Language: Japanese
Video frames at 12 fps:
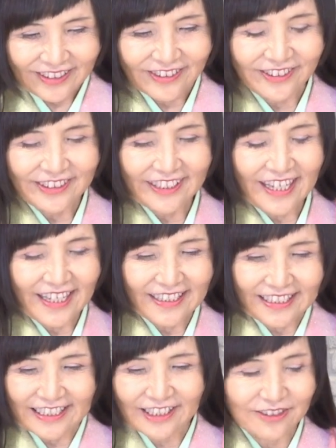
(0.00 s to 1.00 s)
そして
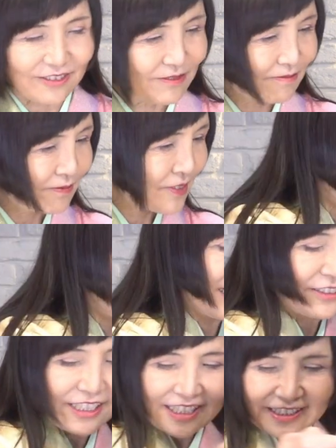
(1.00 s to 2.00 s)
にんにく入れ
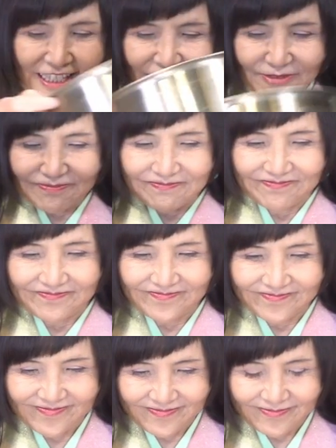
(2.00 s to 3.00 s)
るだけだよ
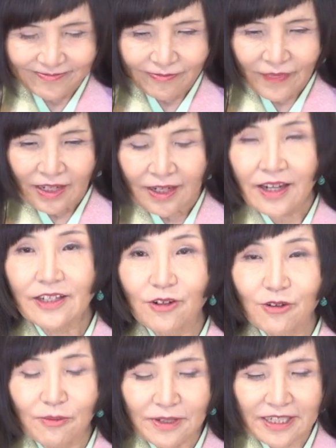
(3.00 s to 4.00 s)
はい
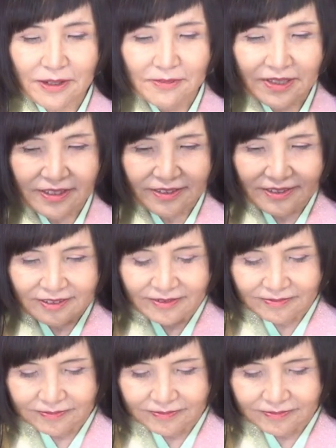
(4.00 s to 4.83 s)
お米入れます